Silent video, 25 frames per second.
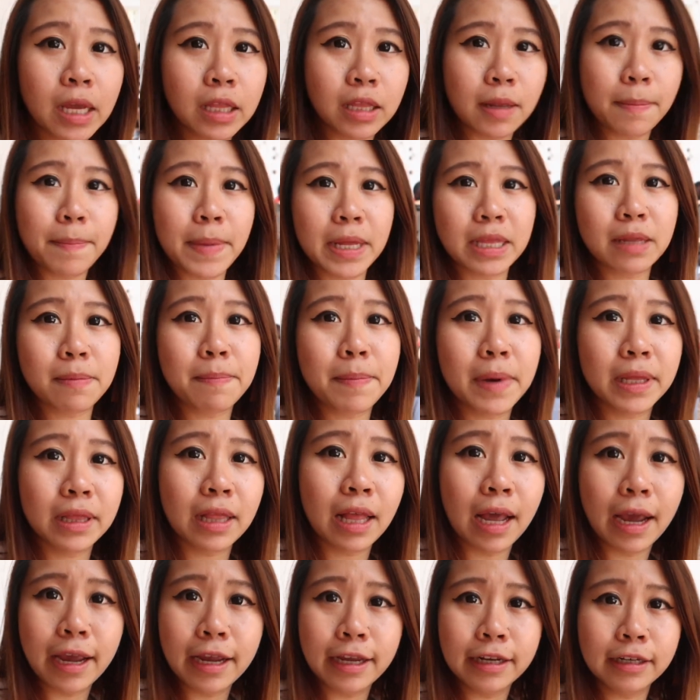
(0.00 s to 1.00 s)
tempat-tempat
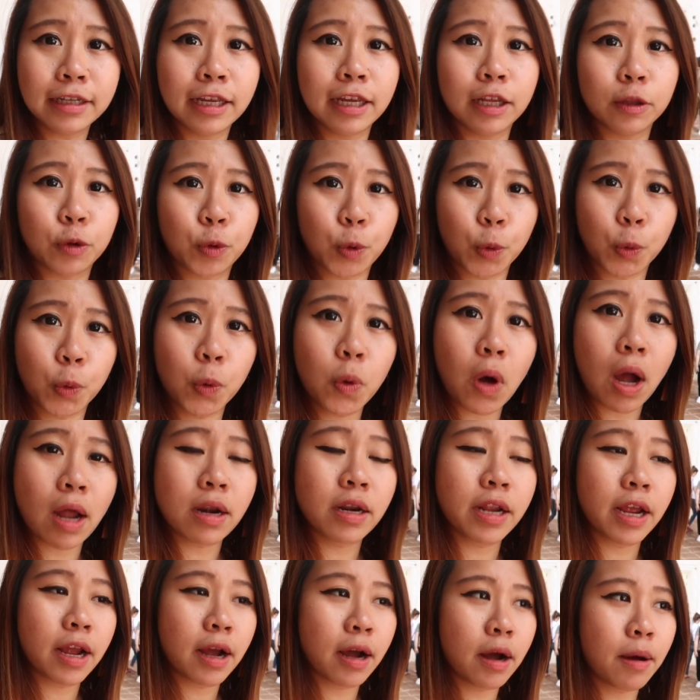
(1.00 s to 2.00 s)
lain gitu
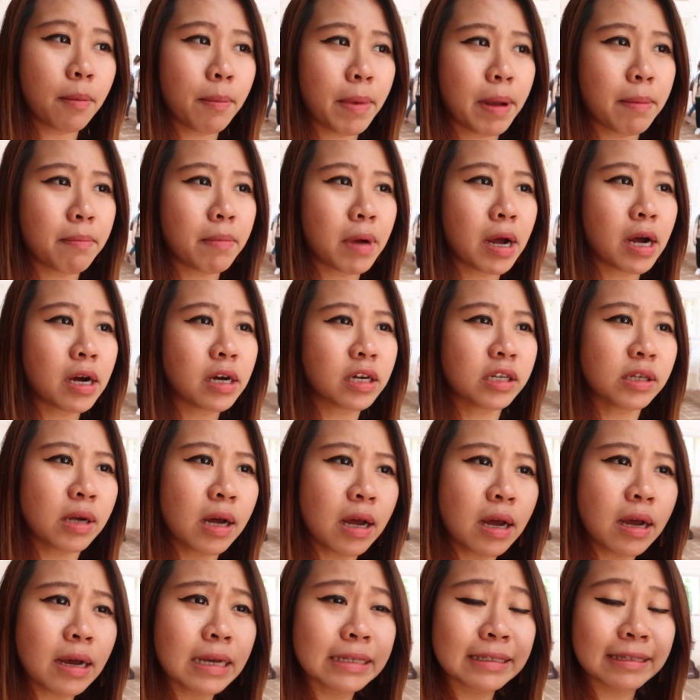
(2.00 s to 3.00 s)
ada yang memang
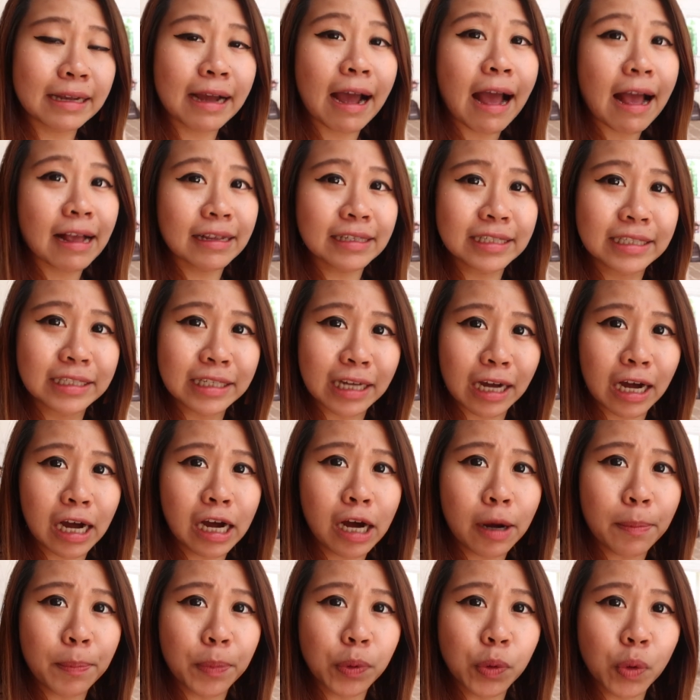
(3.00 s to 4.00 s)

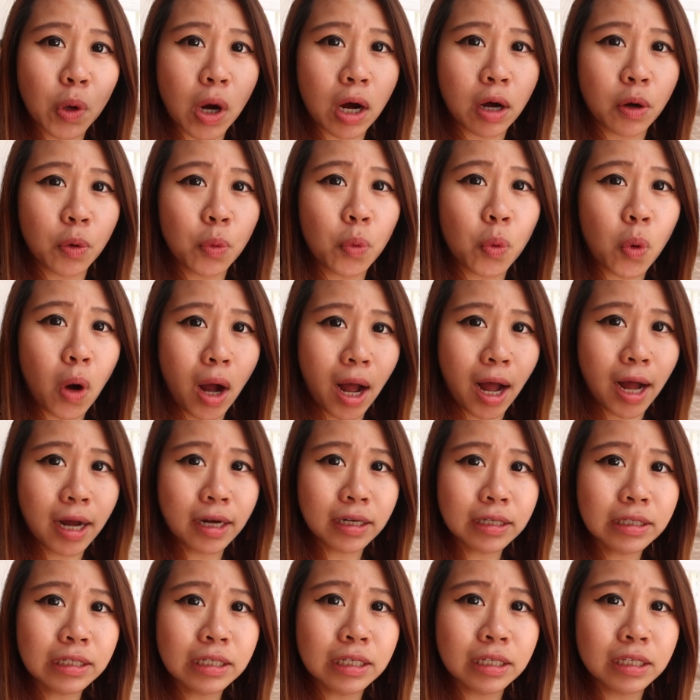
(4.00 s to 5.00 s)
sengaja ngebuang uang
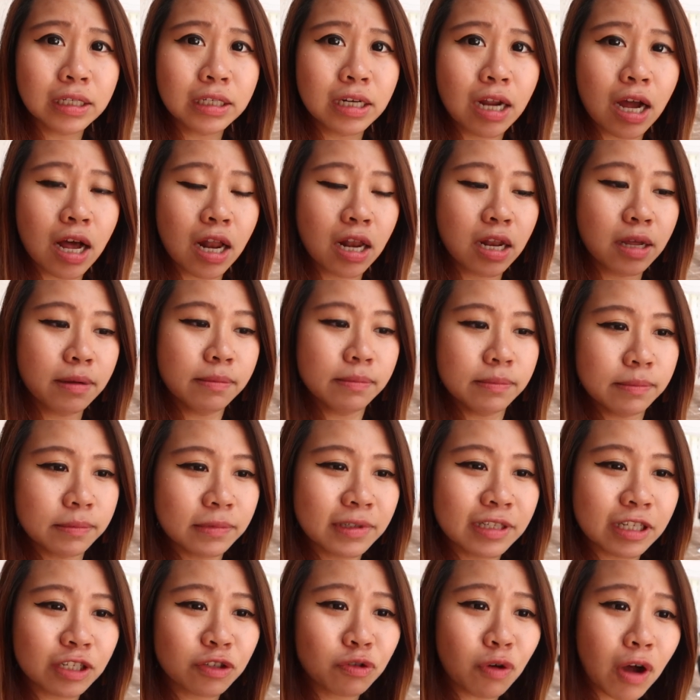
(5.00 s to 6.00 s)
ke dalam
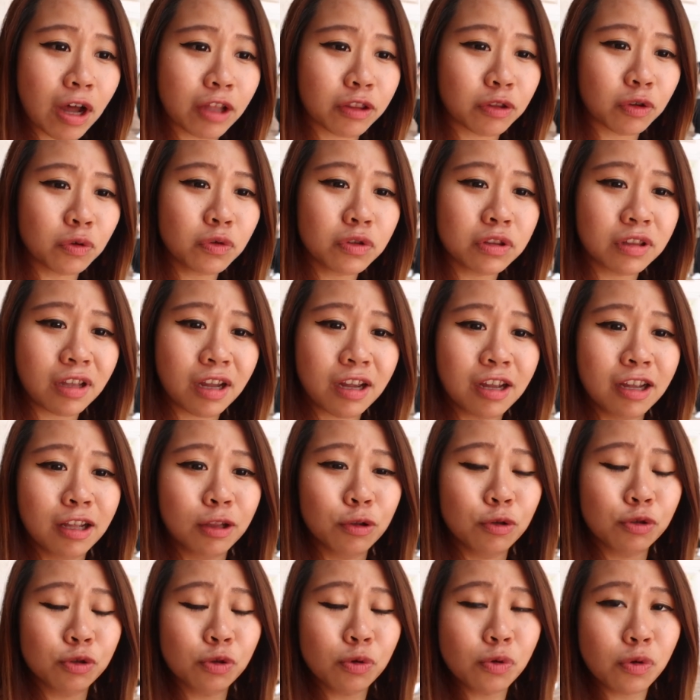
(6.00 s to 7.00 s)
sesuatu entah
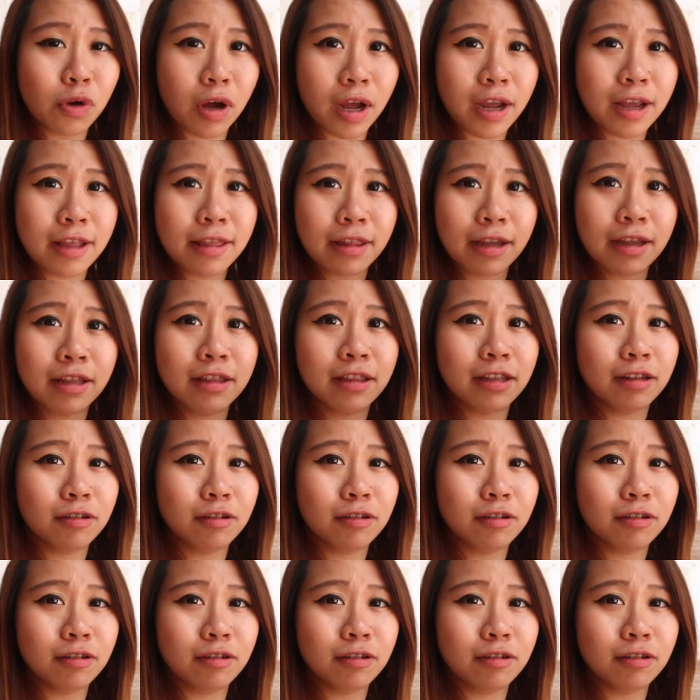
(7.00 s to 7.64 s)
itu sungai entah